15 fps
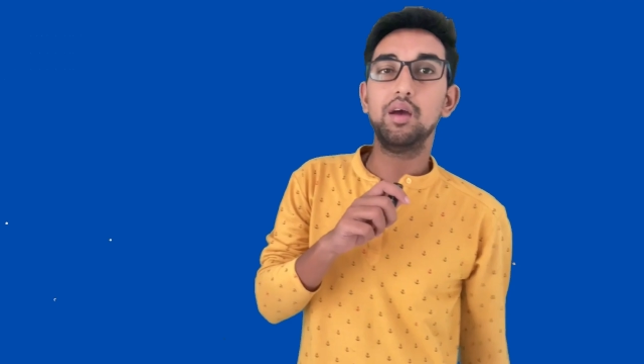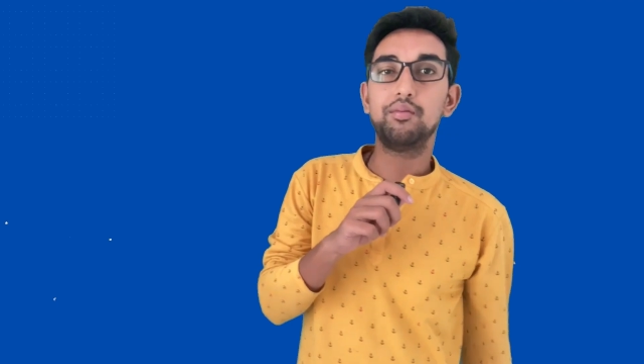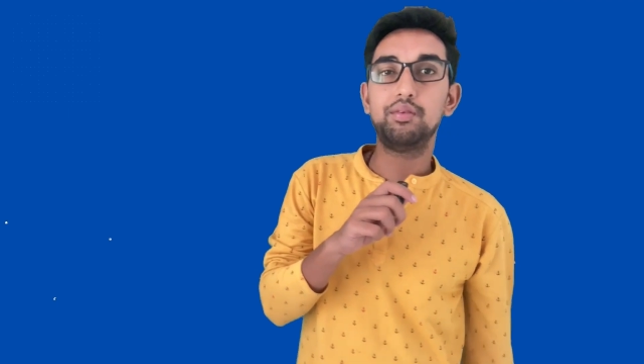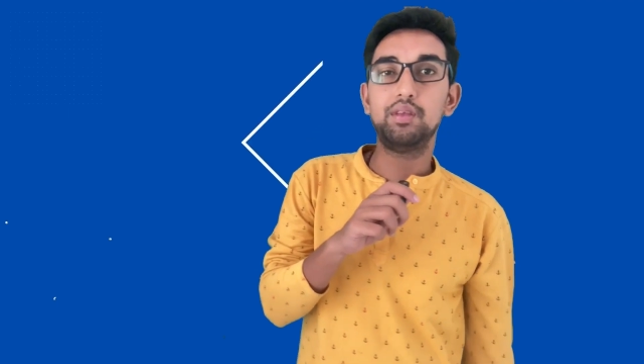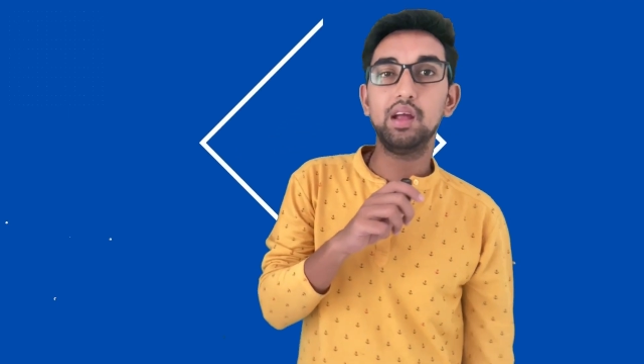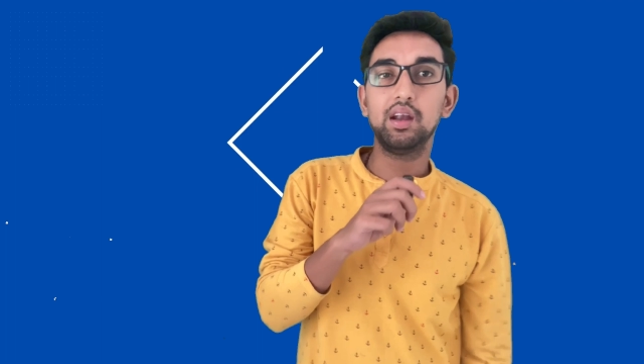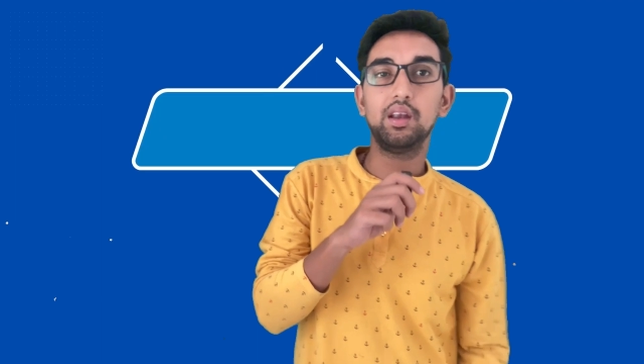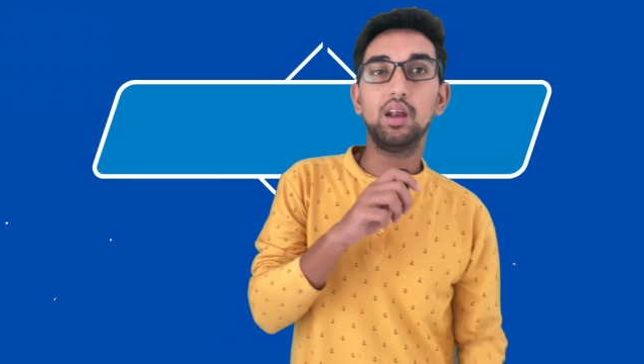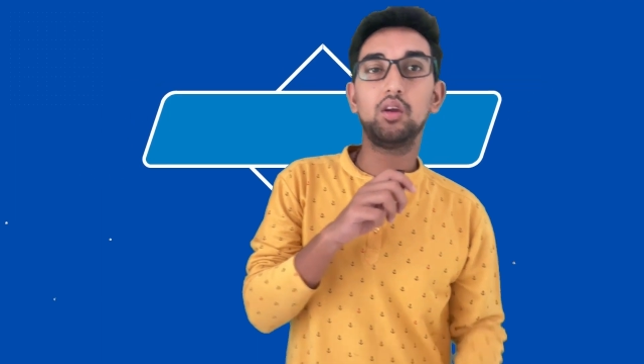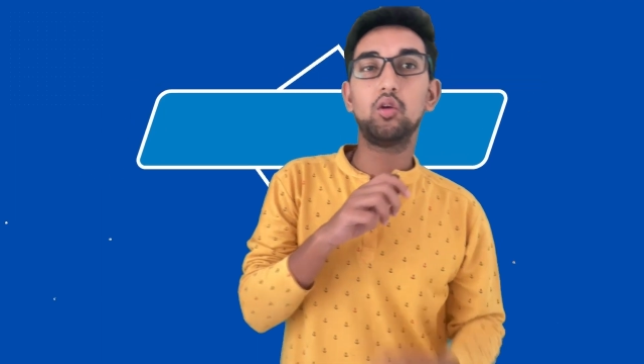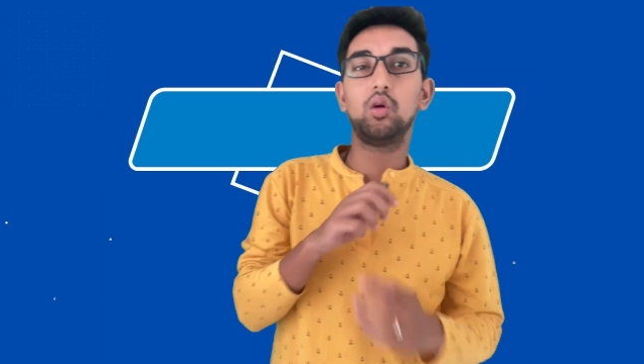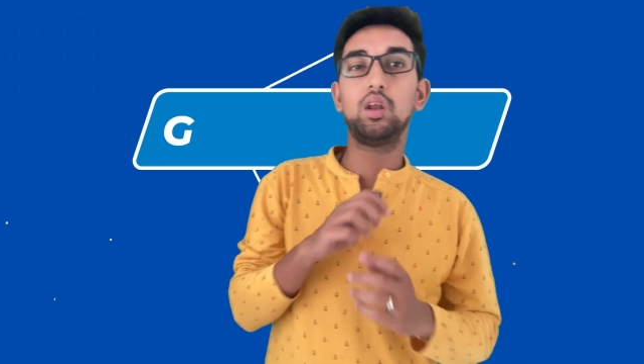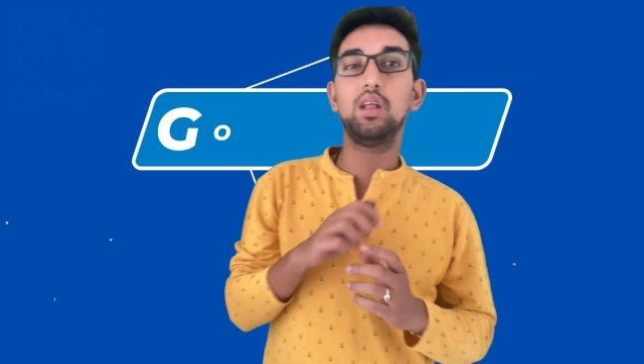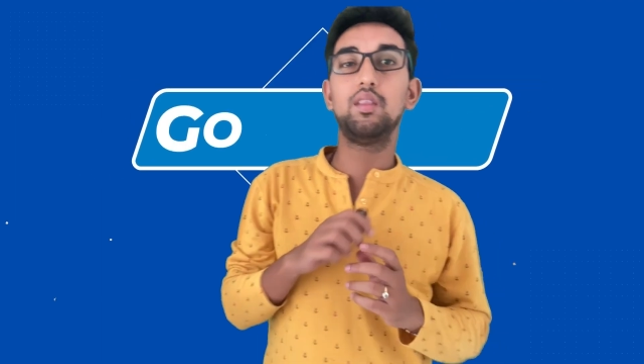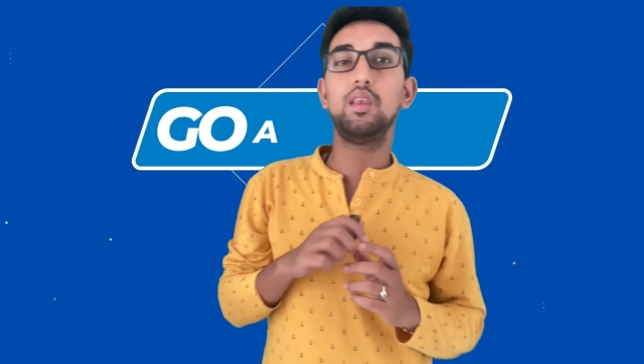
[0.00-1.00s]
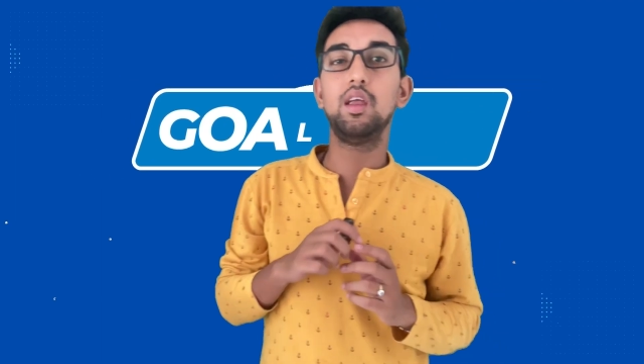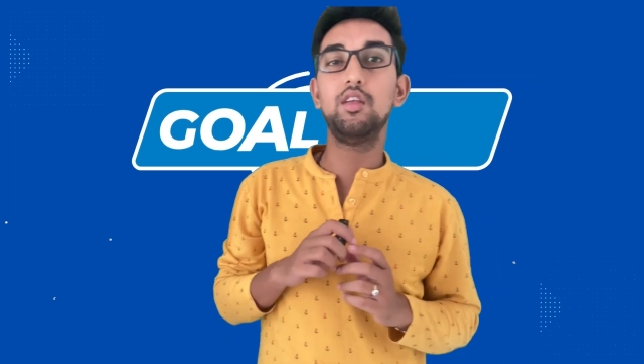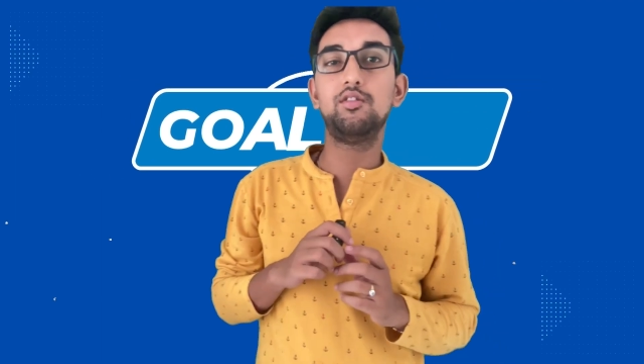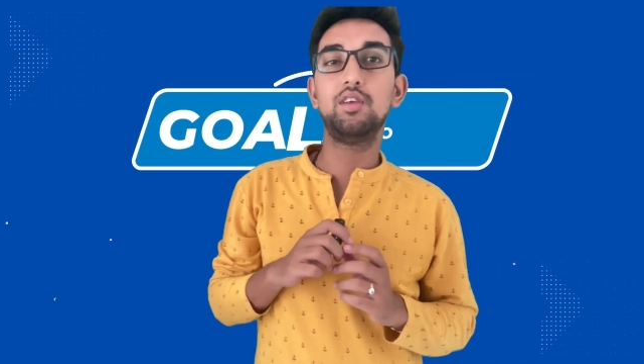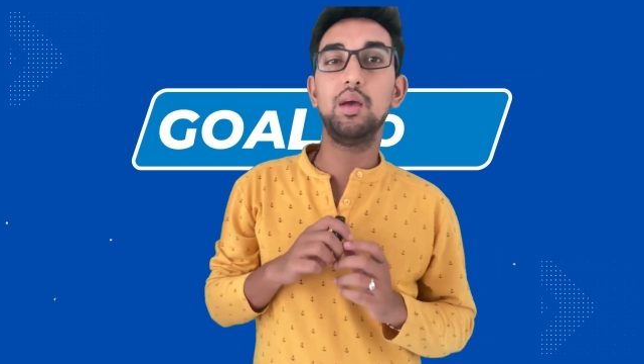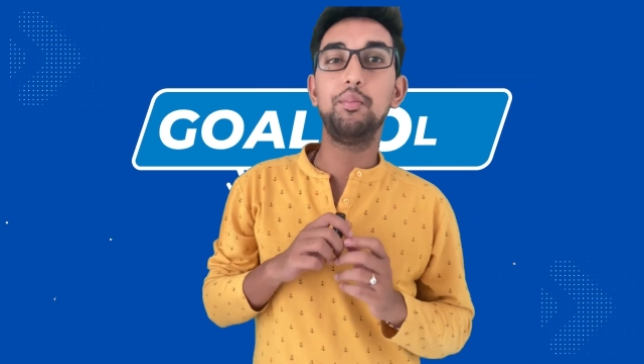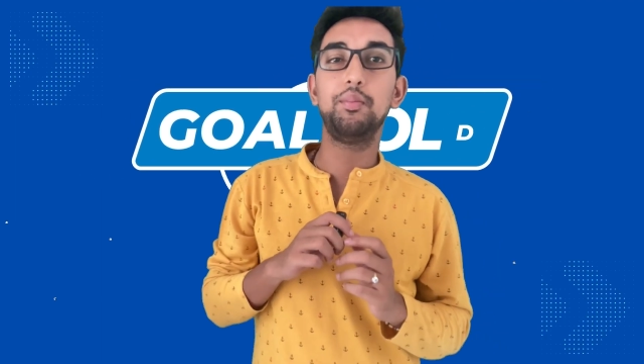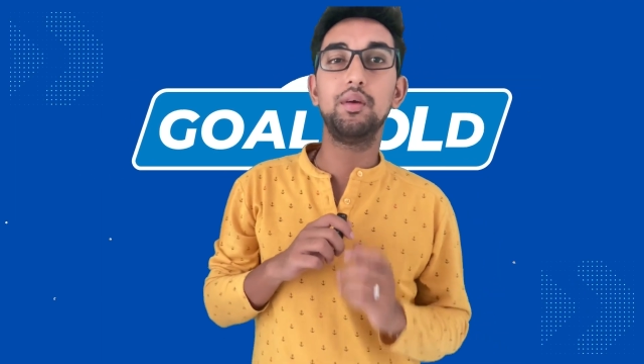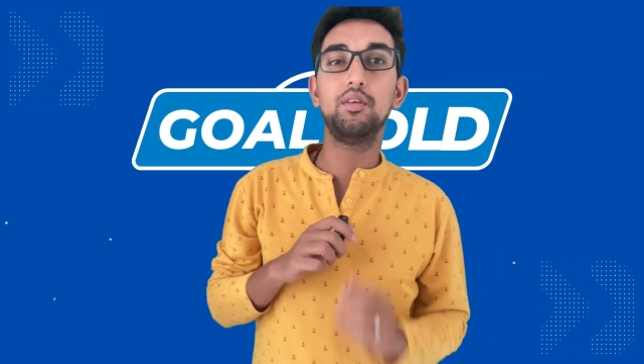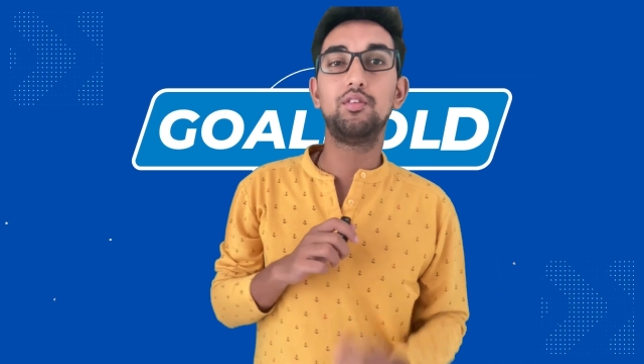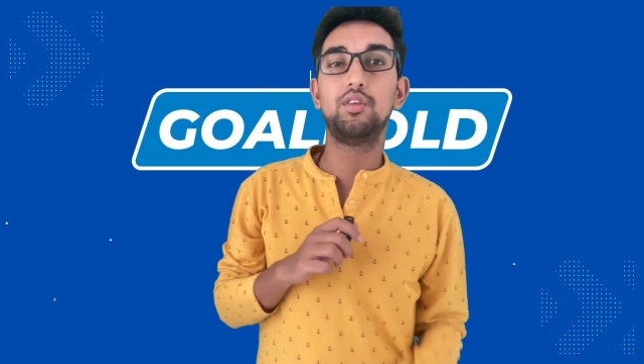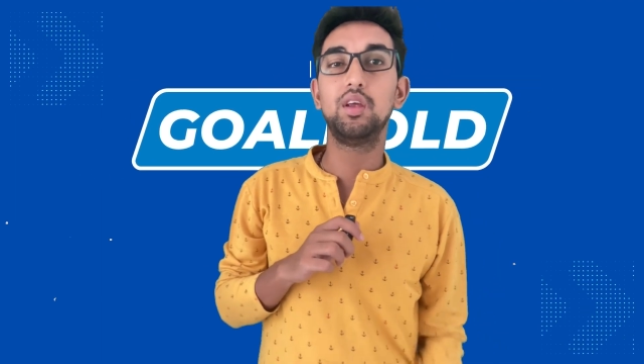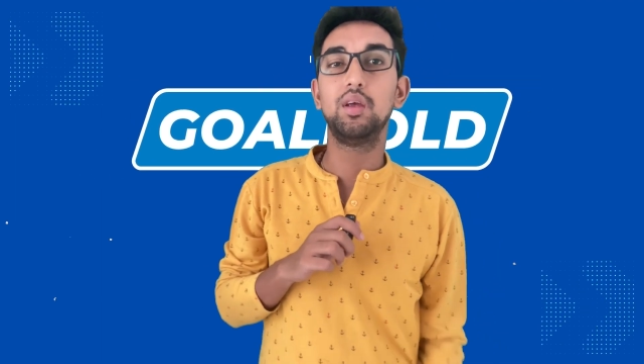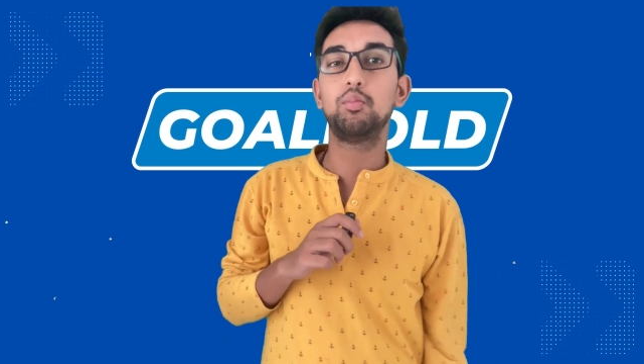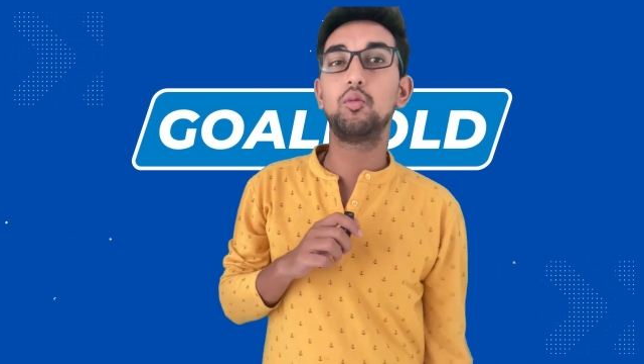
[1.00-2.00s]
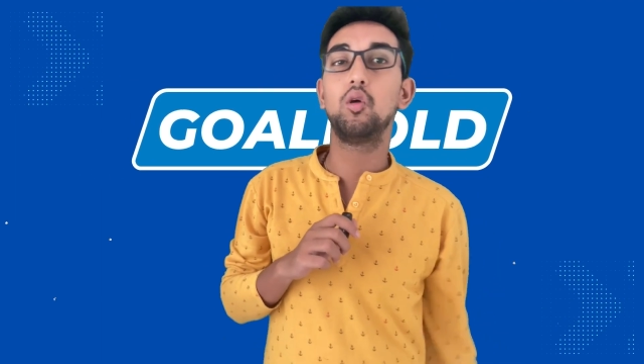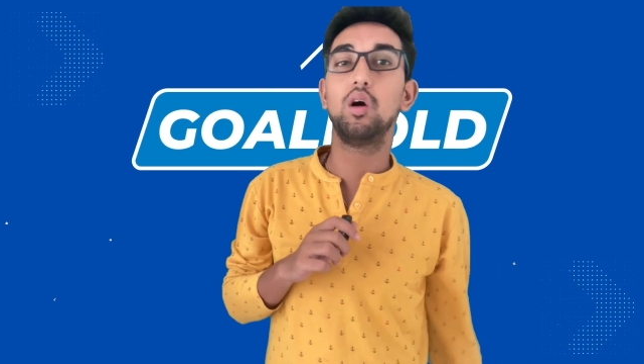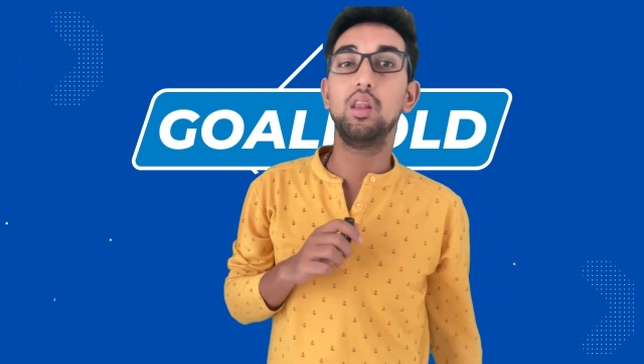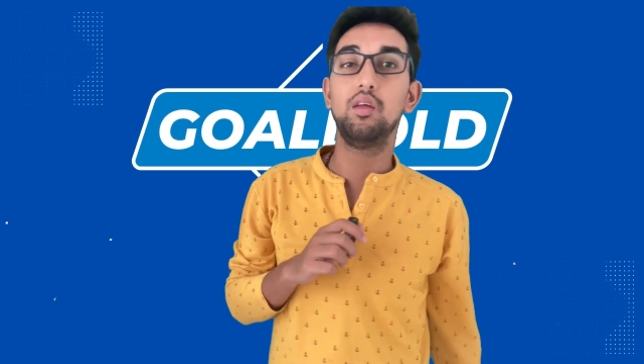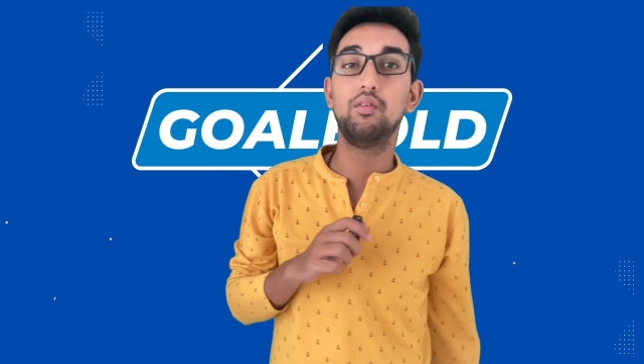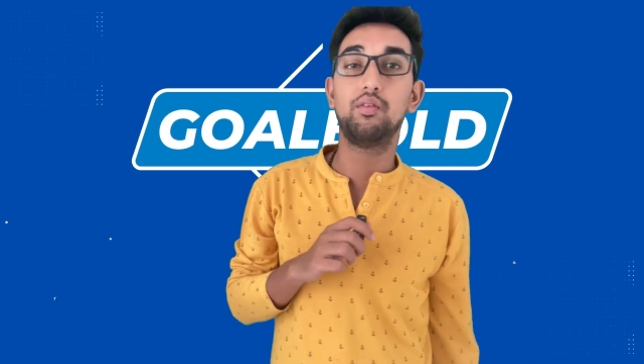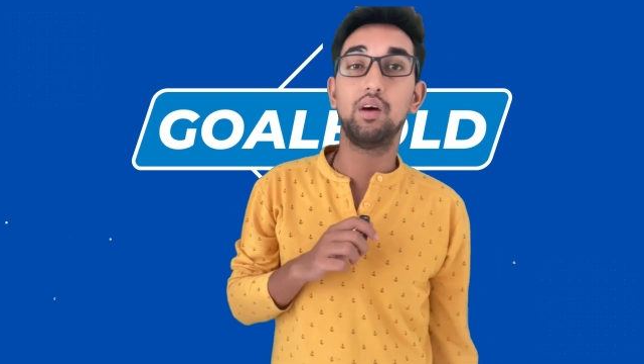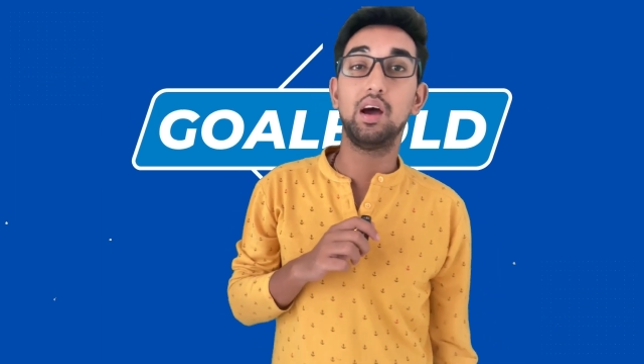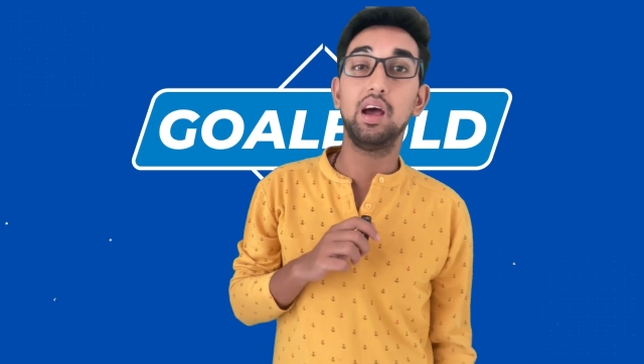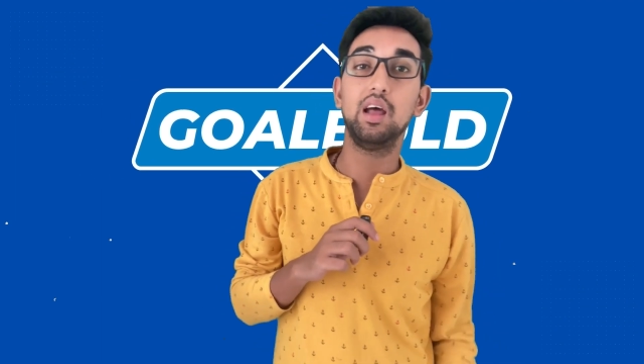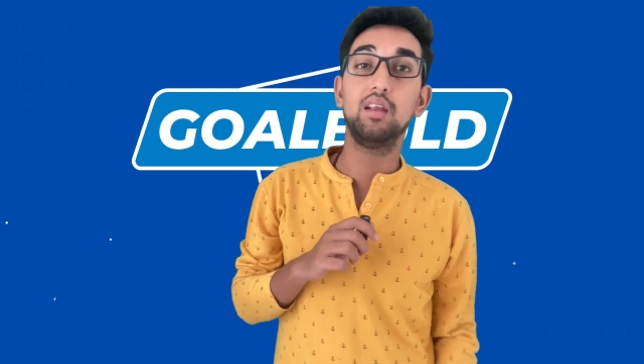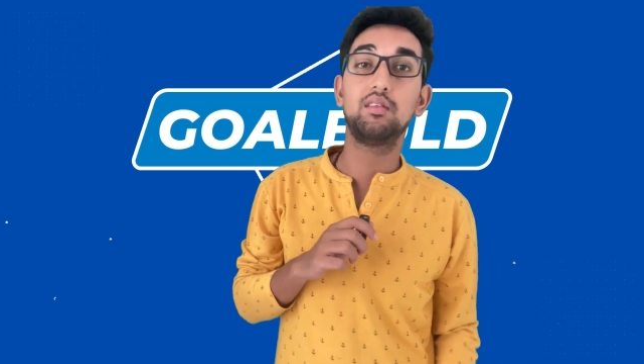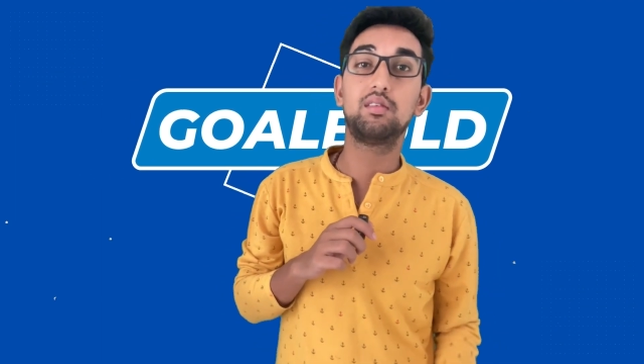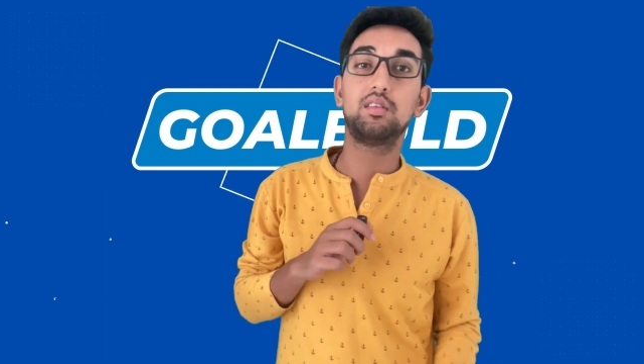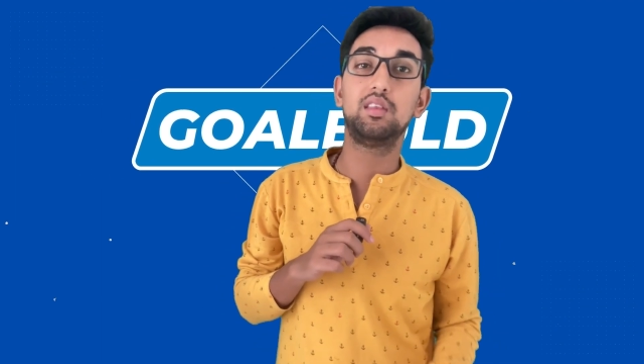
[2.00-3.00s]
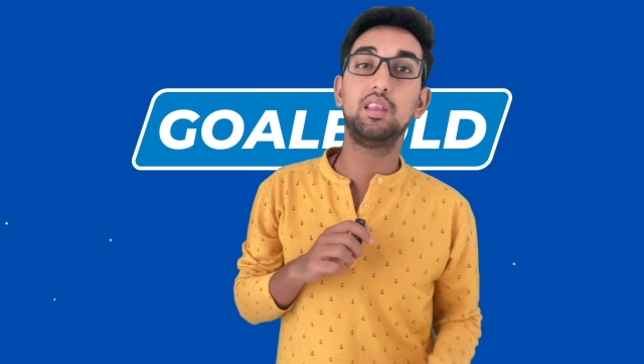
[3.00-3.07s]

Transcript: एफ अंडर ट्वेंटी थ्री चैंपियनशिप क्वालिफायर्स